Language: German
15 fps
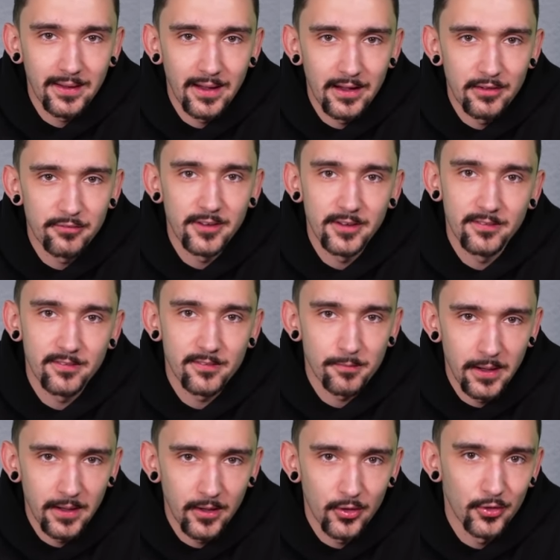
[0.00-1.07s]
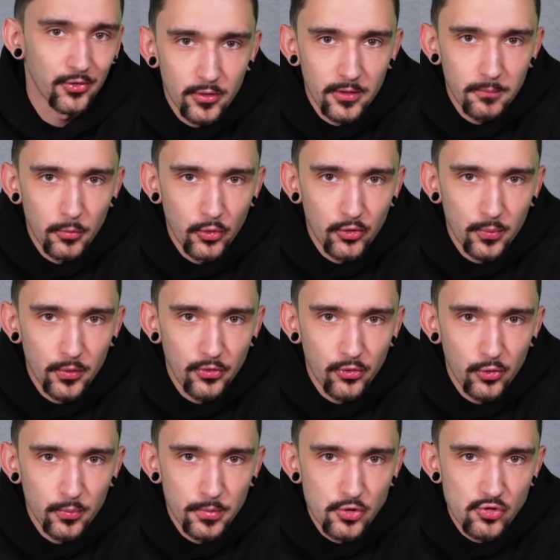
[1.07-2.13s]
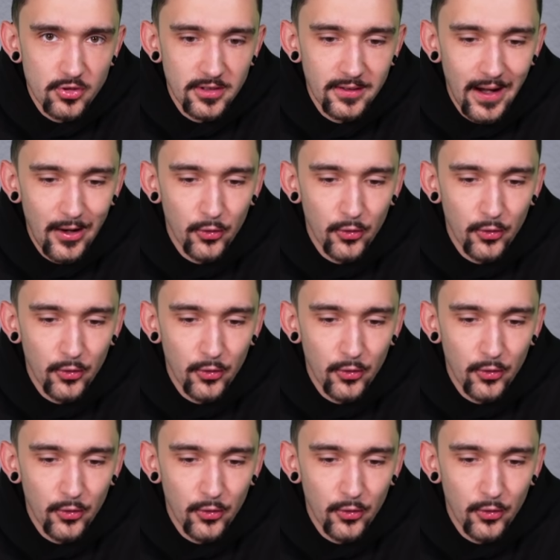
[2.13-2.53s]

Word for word: KFS 2 raus. Die Mose Breeze 2 besteht